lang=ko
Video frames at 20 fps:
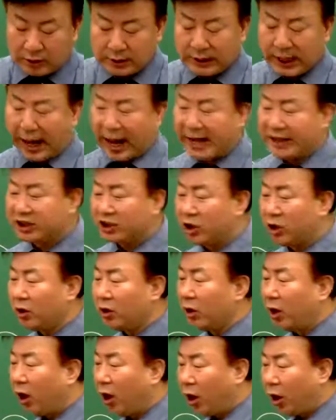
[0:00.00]

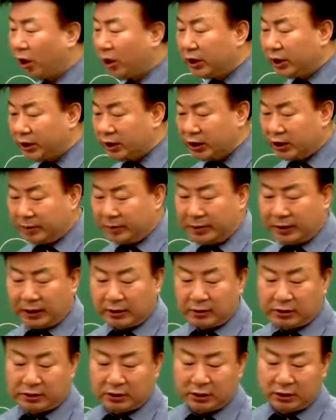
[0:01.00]
가정
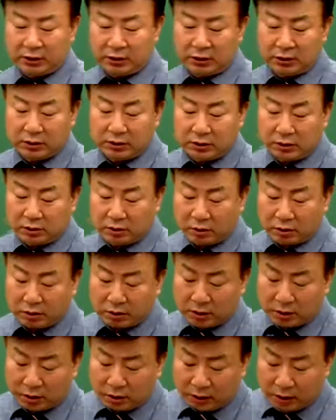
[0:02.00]
어린이집이라든지
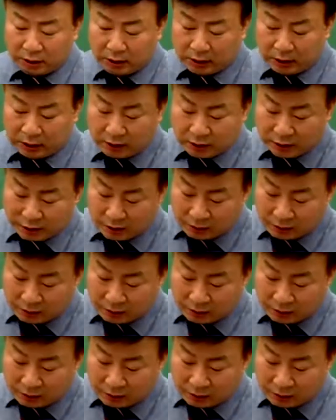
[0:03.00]
또는 예,